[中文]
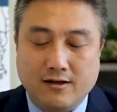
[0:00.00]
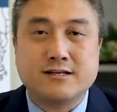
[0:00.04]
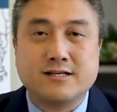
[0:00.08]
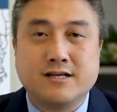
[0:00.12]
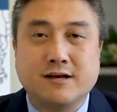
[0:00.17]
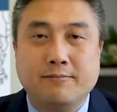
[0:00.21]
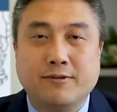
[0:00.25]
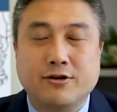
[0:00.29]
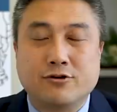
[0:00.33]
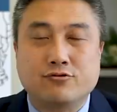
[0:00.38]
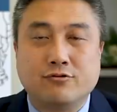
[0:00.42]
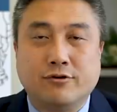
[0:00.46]
前
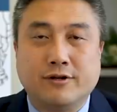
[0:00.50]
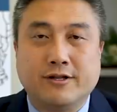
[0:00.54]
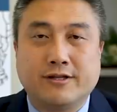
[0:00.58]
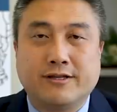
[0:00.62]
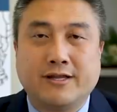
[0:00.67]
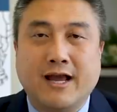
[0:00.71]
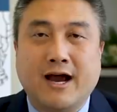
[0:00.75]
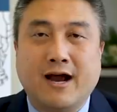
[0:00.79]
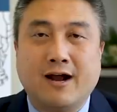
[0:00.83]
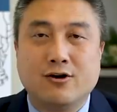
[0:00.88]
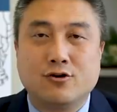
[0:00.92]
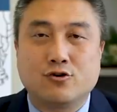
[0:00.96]
面说的
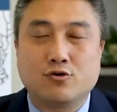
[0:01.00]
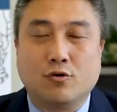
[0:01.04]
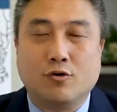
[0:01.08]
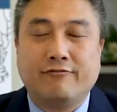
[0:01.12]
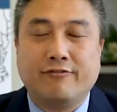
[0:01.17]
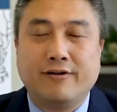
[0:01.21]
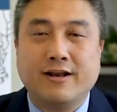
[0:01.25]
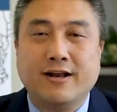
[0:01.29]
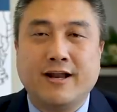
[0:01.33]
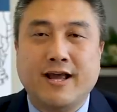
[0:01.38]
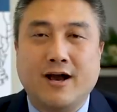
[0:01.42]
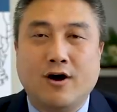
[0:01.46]
第二种
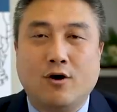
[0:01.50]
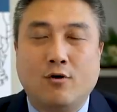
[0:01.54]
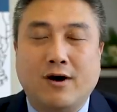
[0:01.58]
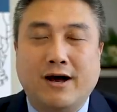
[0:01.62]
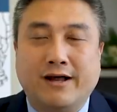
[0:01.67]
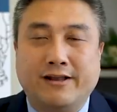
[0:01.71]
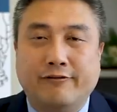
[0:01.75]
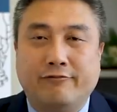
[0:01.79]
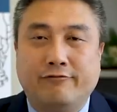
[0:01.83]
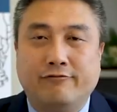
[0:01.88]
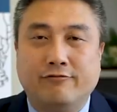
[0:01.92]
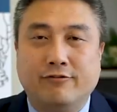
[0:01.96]
非量化
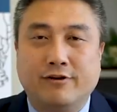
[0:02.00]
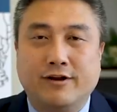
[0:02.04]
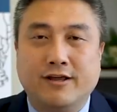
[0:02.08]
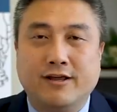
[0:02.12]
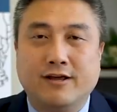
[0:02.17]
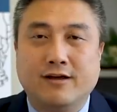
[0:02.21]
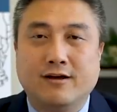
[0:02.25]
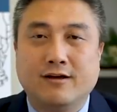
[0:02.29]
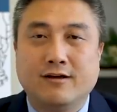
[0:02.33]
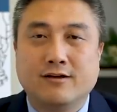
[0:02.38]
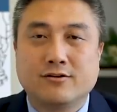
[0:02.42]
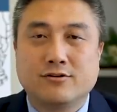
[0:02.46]
的福利，